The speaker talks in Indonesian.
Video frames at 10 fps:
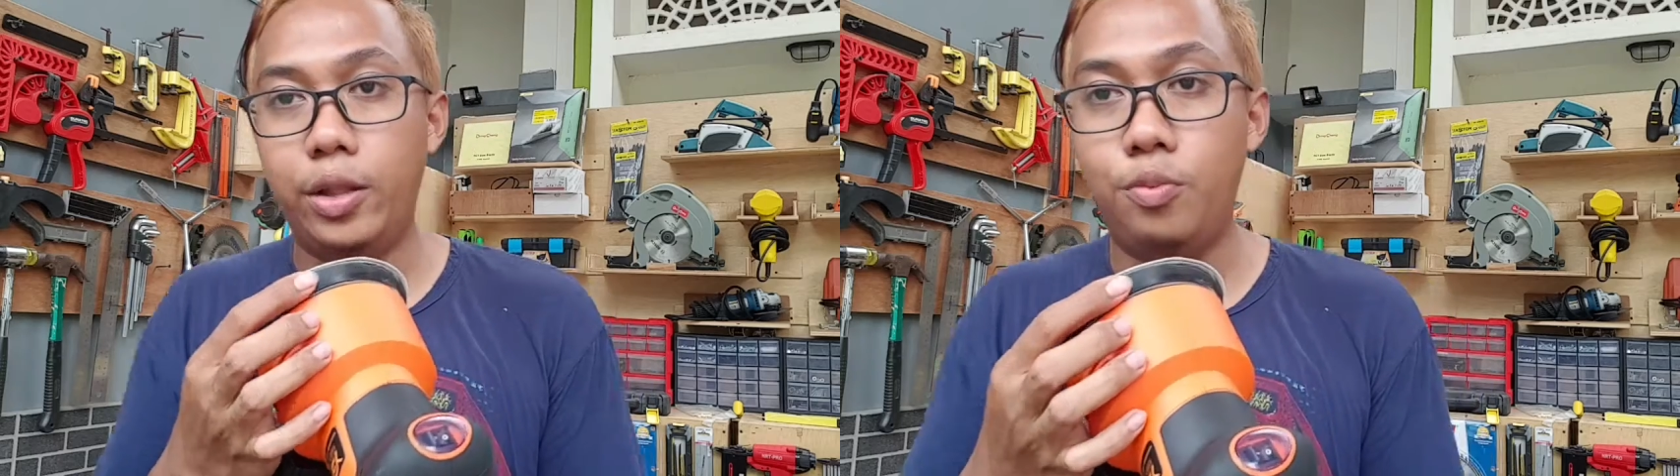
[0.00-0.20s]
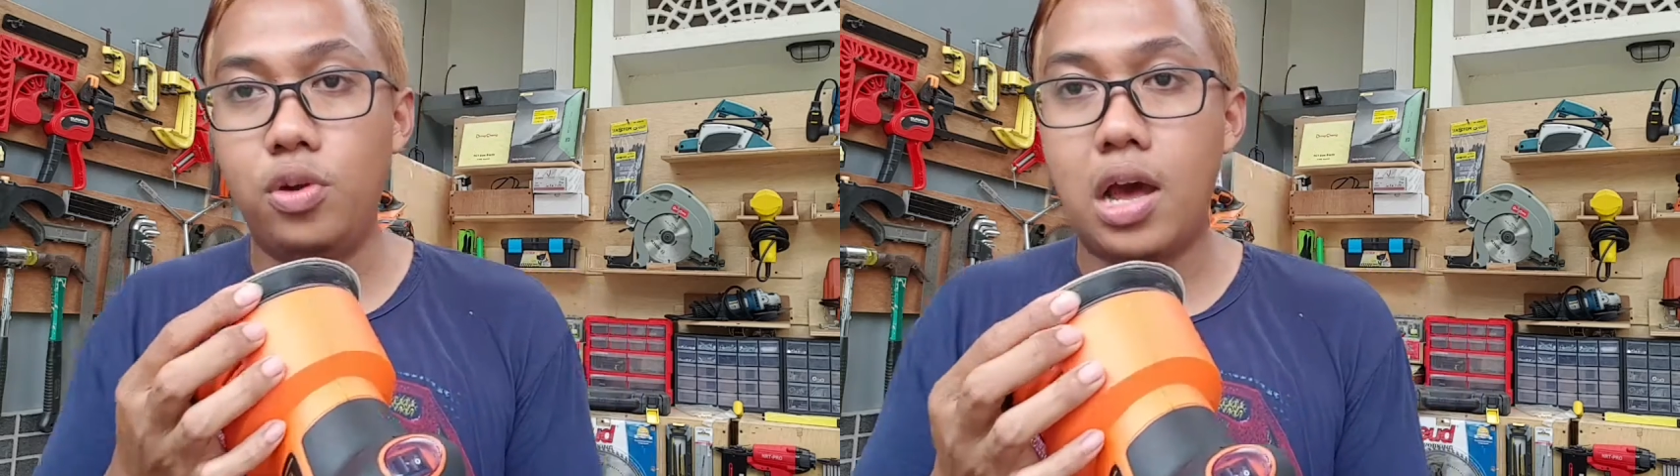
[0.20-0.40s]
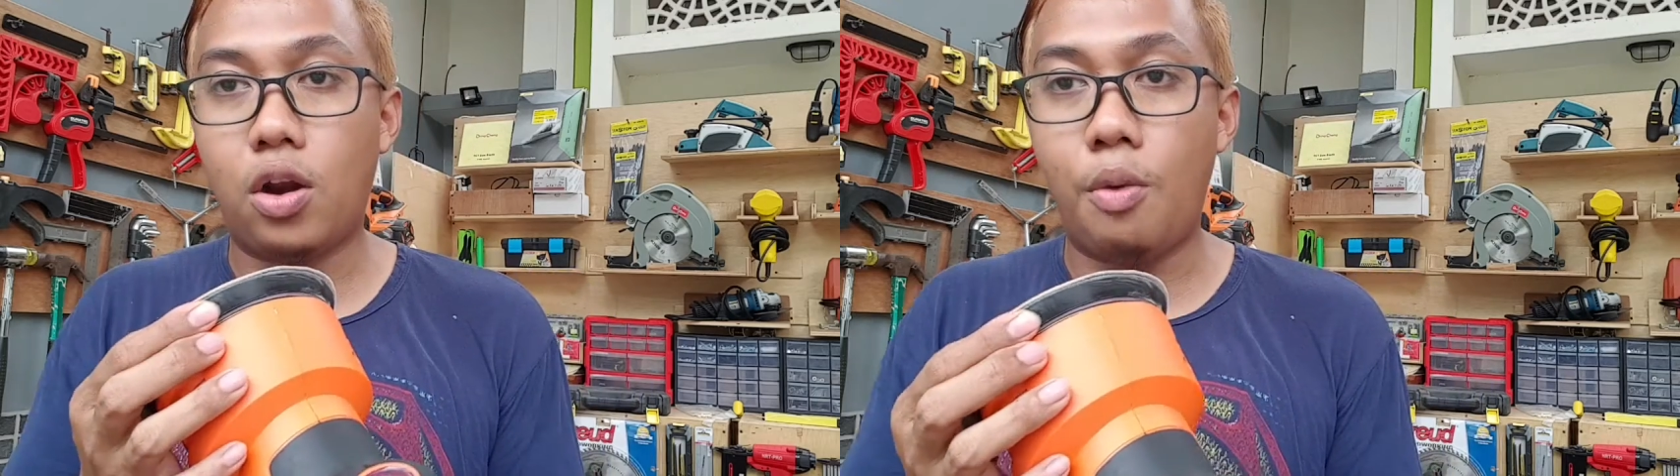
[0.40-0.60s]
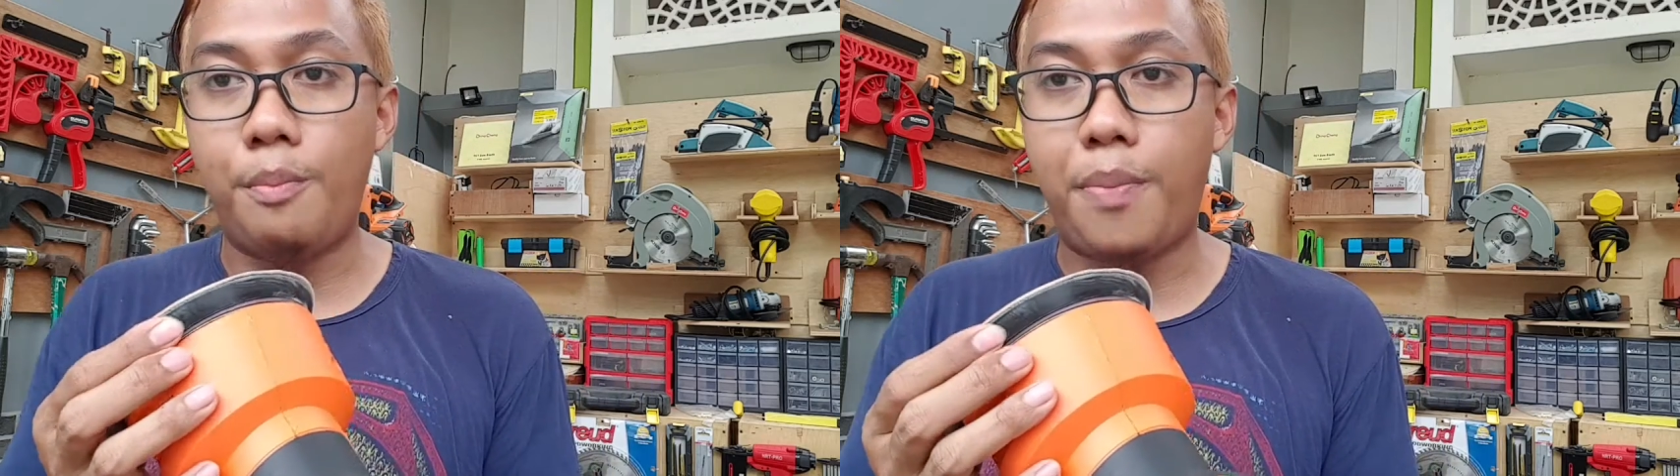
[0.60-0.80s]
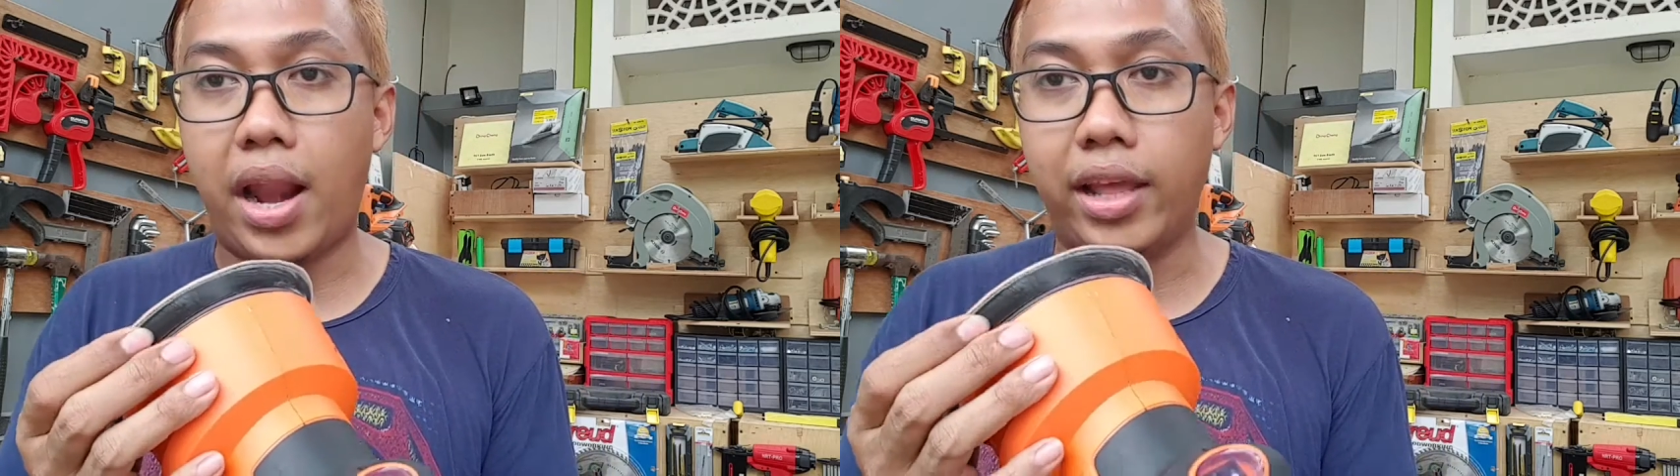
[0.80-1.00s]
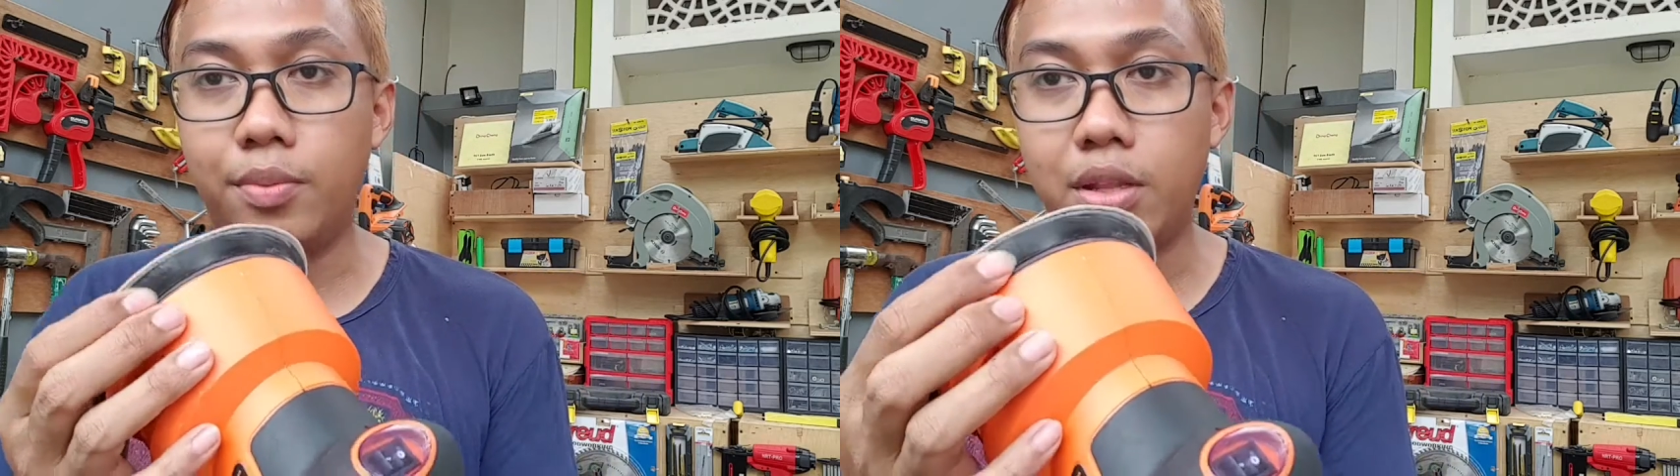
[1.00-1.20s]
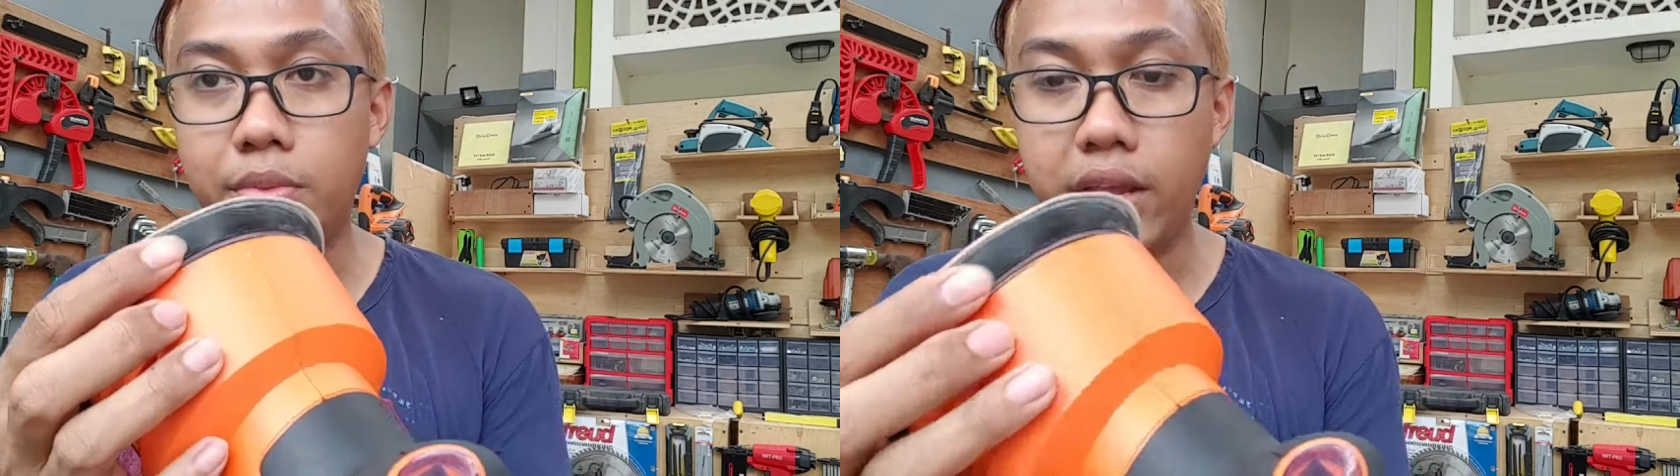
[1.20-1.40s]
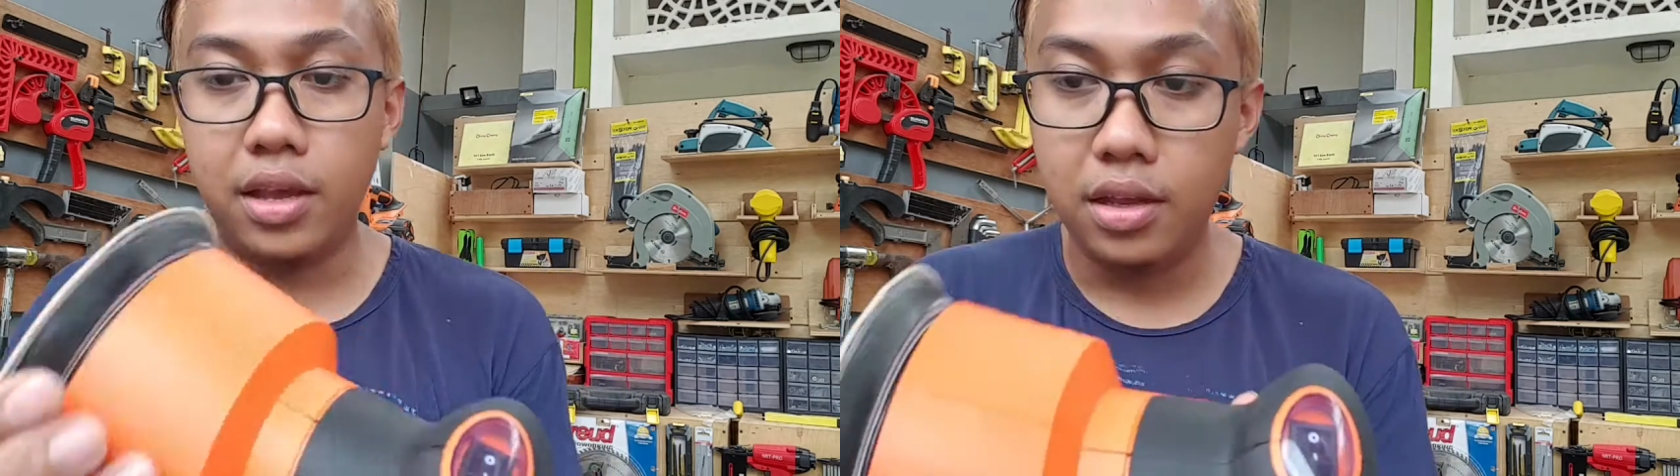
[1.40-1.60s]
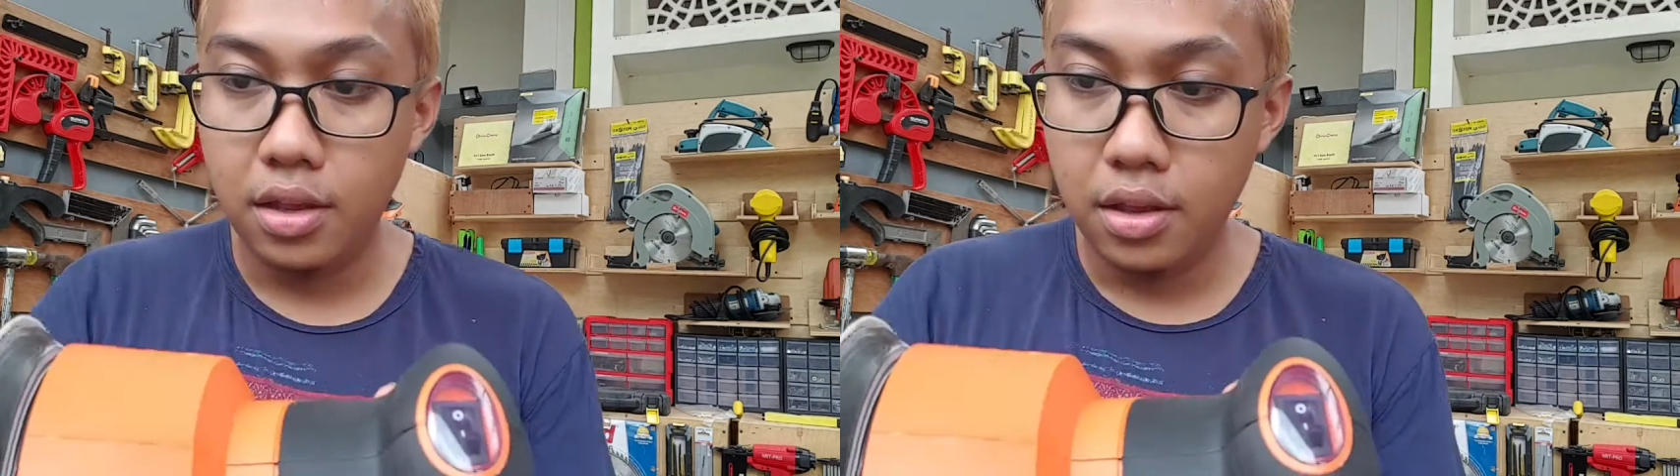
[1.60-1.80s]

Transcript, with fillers: ini mudah rompal ya teman-teman ya